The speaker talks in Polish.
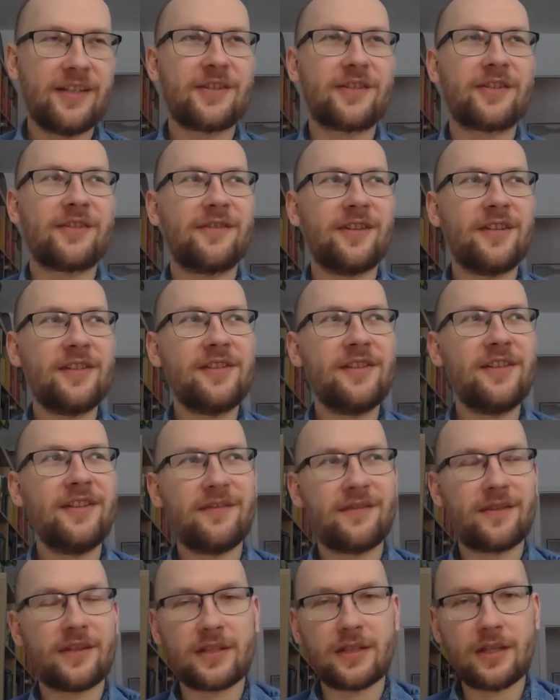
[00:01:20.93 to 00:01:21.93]
że właśnie
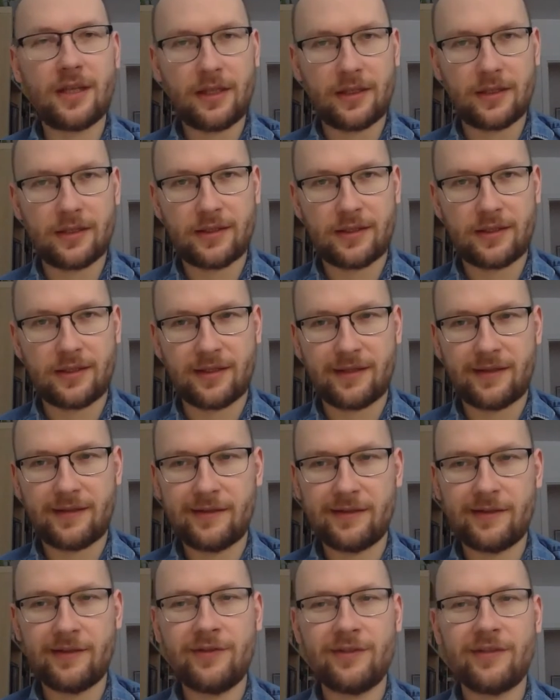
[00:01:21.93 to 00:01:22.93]
nie
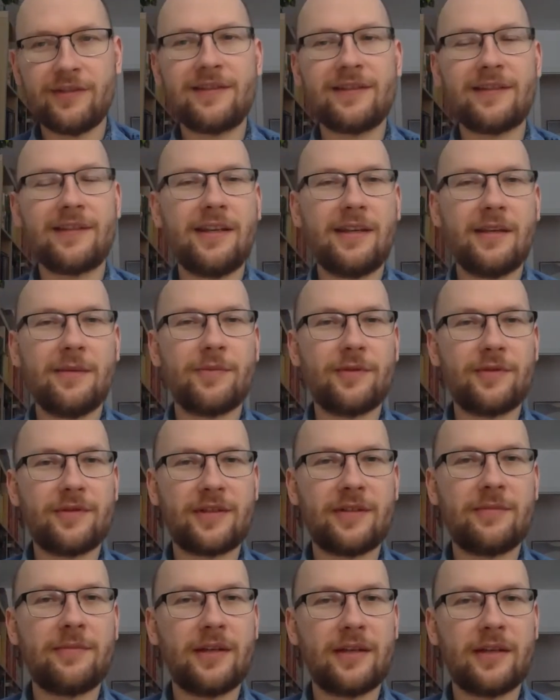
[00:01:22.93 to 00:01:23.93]
wiedzieliście, iż istnieje
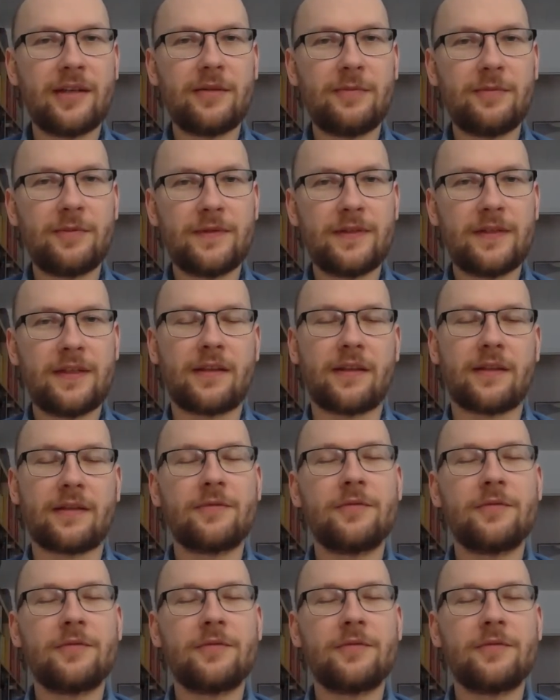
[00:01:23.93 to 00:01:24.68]
potrzeba jego powstania.